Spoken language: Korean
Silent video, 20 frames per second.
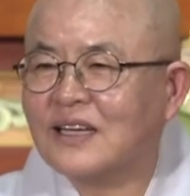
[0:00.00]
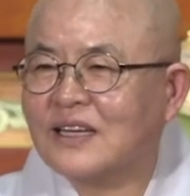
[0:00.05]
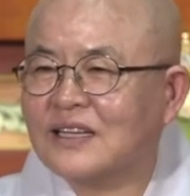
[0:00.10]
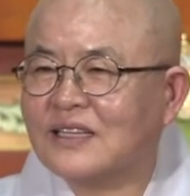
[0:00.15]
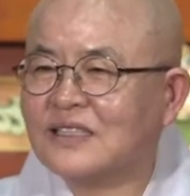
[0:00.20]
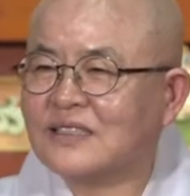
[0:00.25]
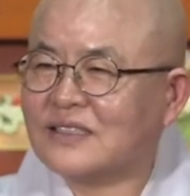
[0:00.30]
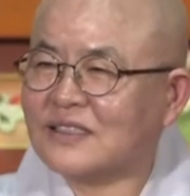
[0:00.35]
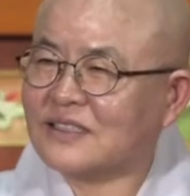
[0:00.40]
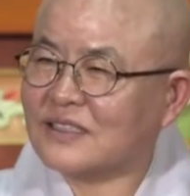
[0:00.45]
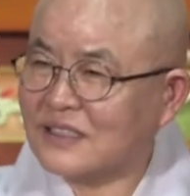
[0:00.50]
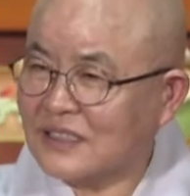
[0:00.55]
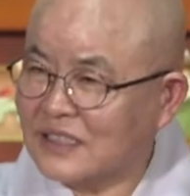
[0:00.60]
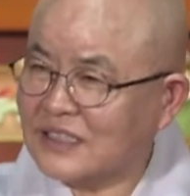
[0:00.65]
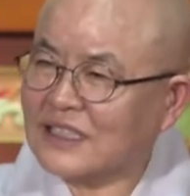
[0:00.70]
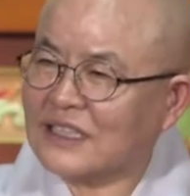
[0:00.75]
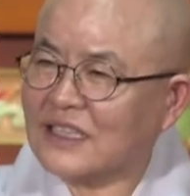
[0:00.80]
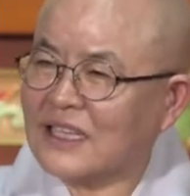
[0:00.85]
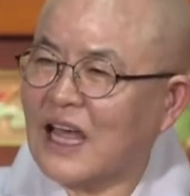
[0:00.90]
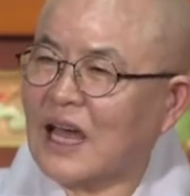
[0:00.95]
그
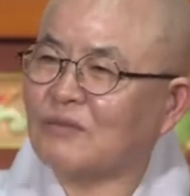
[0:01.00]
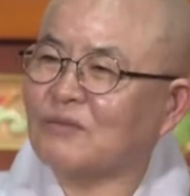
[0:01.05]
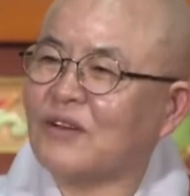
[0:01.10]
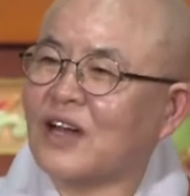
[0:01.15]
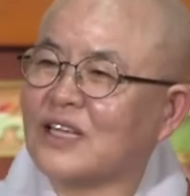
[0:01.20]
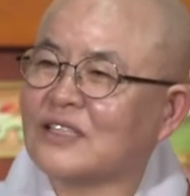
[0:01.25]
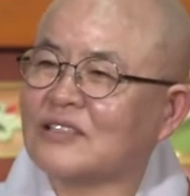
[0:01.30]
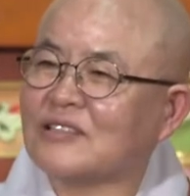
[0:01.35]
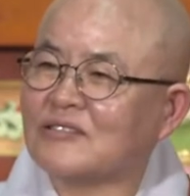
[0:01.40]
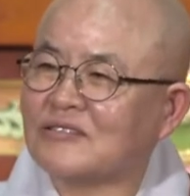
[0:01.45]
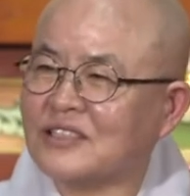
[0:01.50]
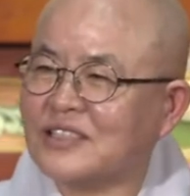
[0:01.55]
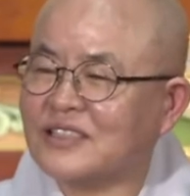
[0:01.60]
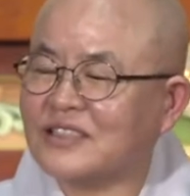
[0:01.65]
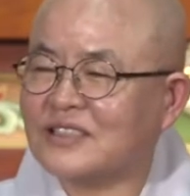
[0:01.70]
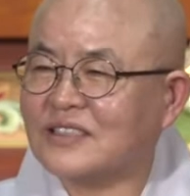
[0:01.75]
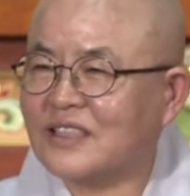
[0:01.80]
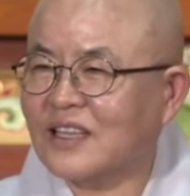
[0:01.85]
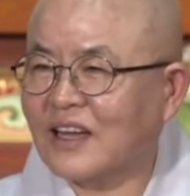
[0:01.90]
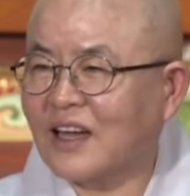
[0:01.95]
찌는 나무 한 그루
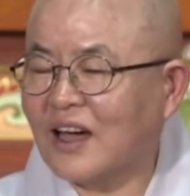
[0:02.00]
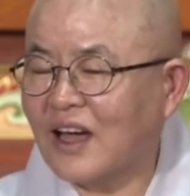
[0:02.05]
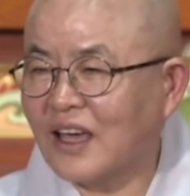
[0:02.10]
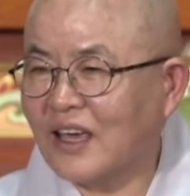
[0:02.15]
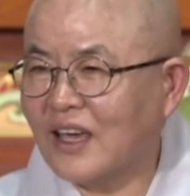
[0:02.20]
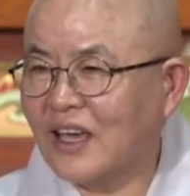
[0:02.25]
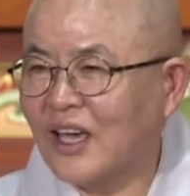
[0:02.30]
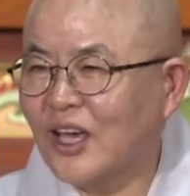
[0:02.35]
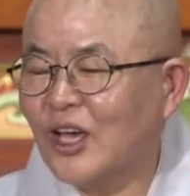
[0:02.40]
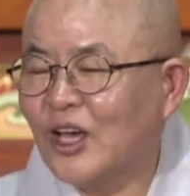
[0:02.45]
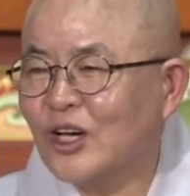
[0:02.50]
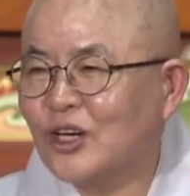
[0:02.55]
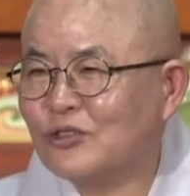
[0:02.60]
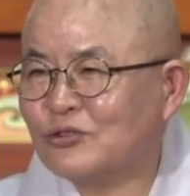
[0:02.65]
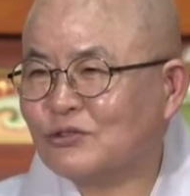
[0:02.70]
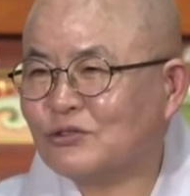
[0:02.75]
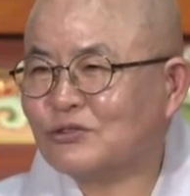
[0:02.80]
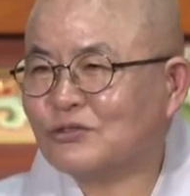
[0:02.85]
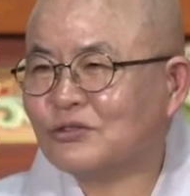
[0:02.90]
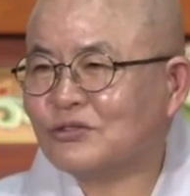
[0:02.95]
있는 가에
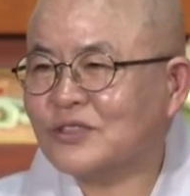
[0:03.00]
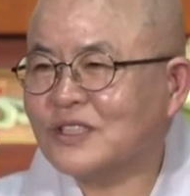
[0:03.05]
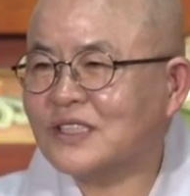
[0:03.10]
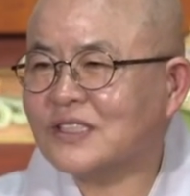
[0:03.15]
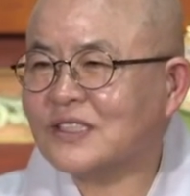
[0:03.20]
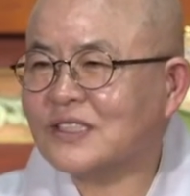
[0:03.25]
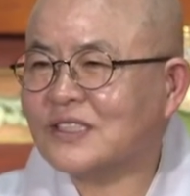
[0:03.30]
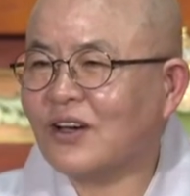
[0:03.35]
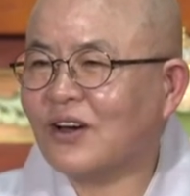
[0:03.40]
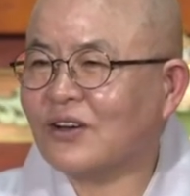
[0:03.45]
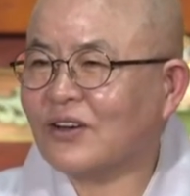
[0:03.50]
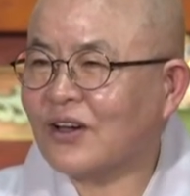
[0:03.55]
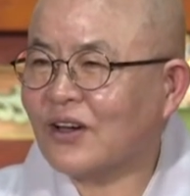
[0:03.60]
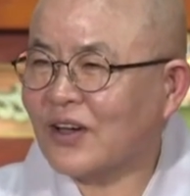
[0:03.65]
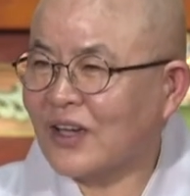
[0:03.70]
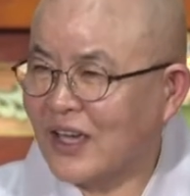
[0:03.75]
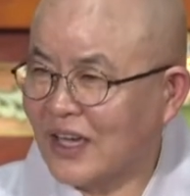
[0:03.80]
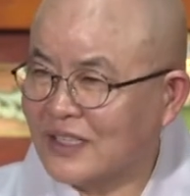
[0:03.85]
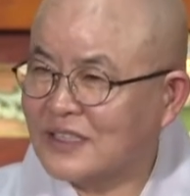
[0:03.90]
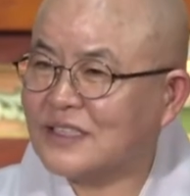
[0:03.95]
우뚝히 서
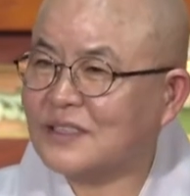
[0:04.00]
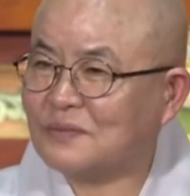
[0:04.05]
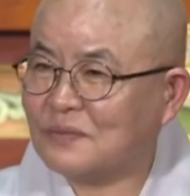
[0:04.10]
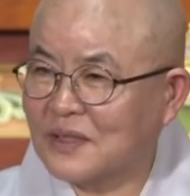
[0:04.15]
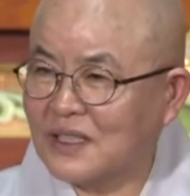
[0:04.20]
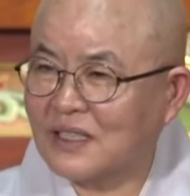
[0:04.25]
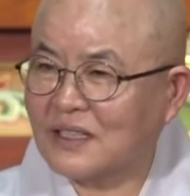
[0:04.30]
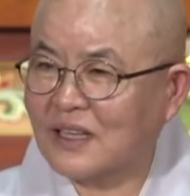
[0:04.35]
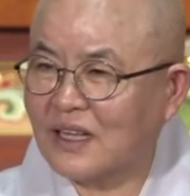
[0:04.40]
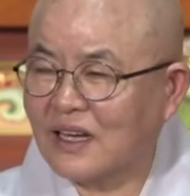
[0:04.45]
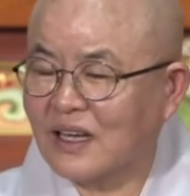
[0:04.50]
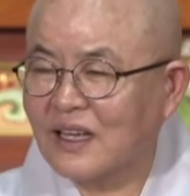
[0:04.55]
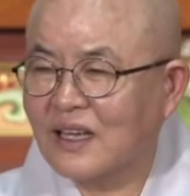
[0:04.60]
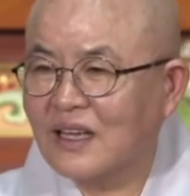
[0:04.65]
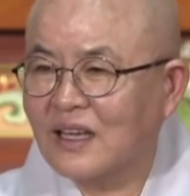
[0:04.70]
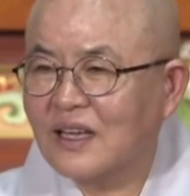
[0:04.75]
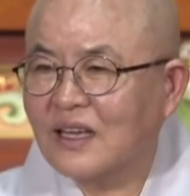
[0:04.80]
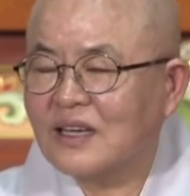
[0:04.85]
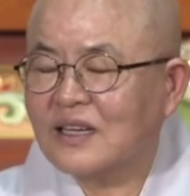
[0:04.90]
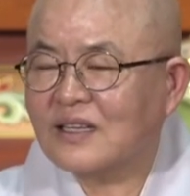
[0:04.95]
계십니다.
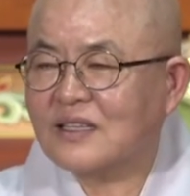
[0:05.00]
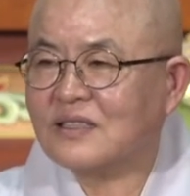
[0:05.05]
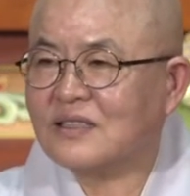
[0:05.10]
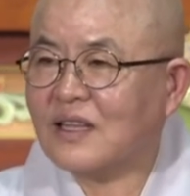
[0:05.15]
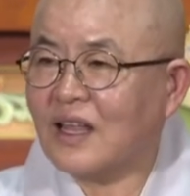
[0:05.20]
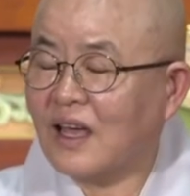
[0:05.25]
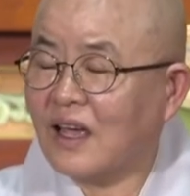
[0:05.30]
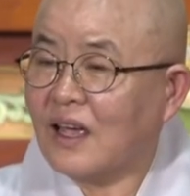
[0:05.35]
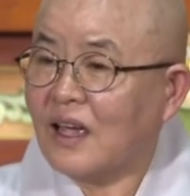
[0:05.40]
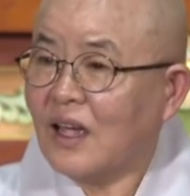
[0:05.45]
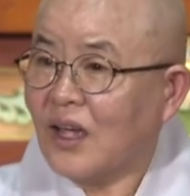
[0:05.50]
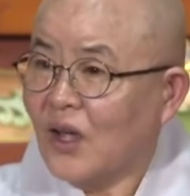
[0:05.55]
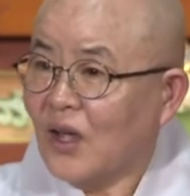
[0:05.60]
근데